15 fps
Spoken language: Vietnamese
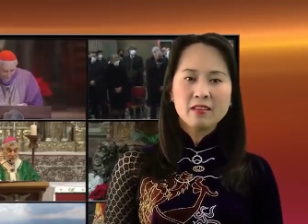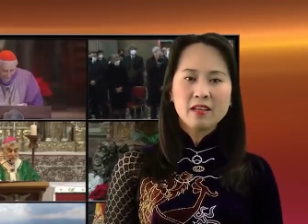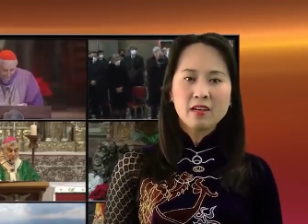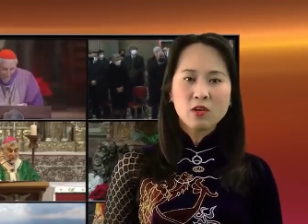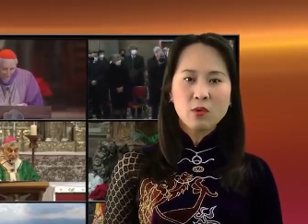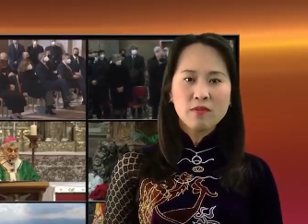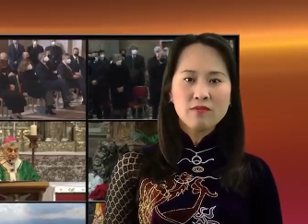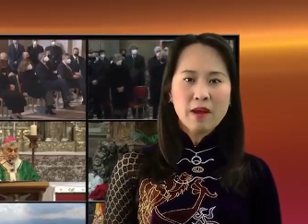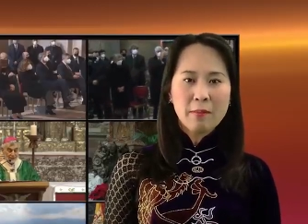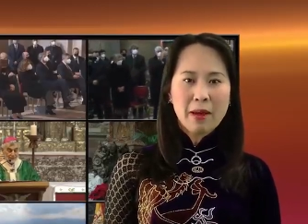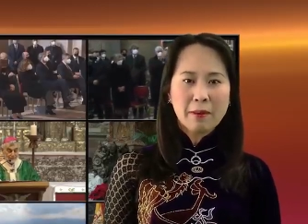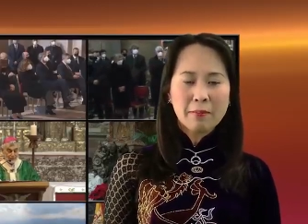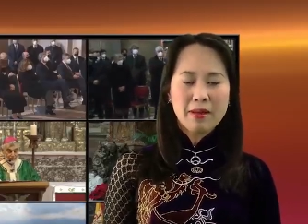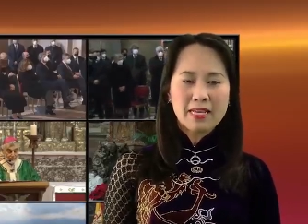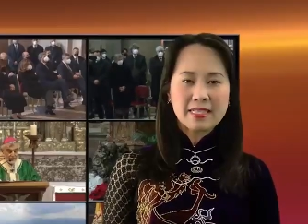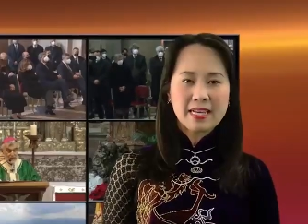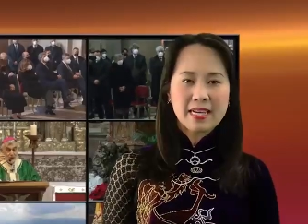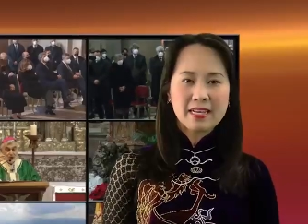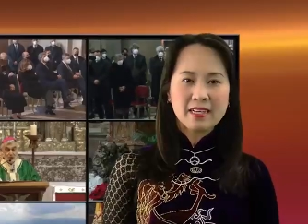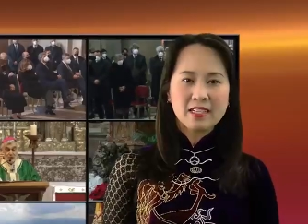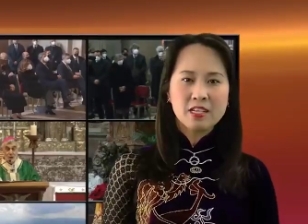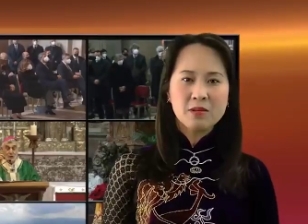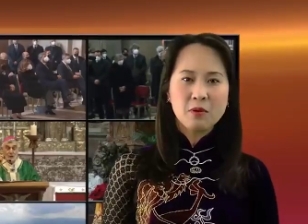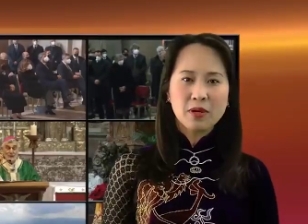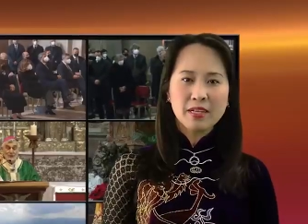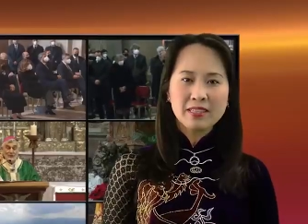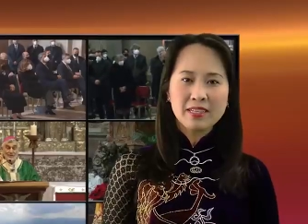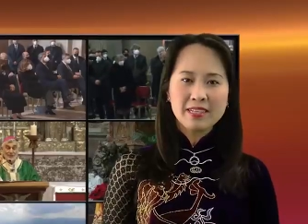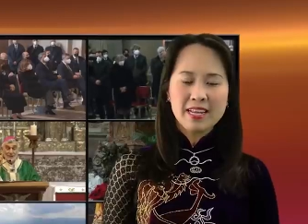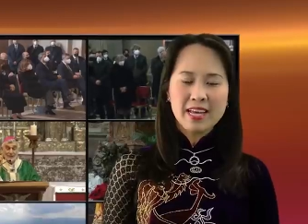thân quyến và bạn bè xa gần như một
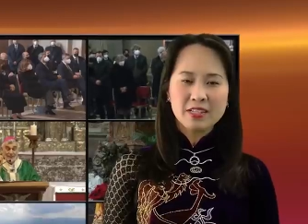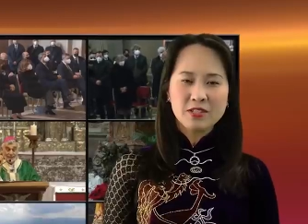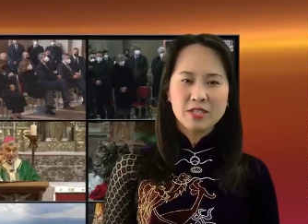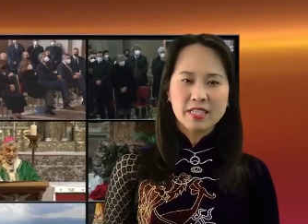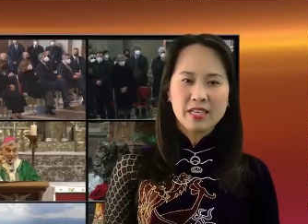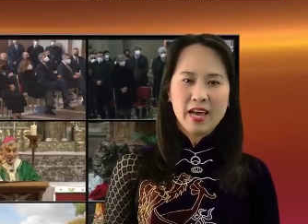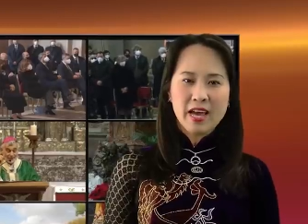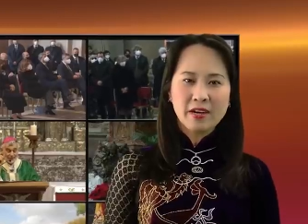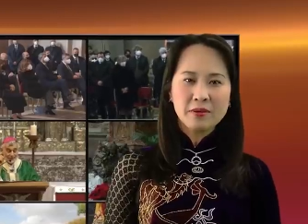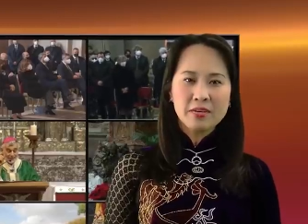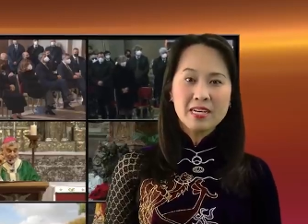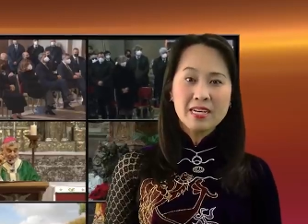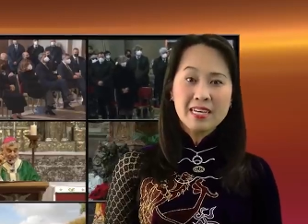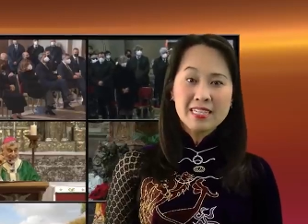cách thức để truyền giáo.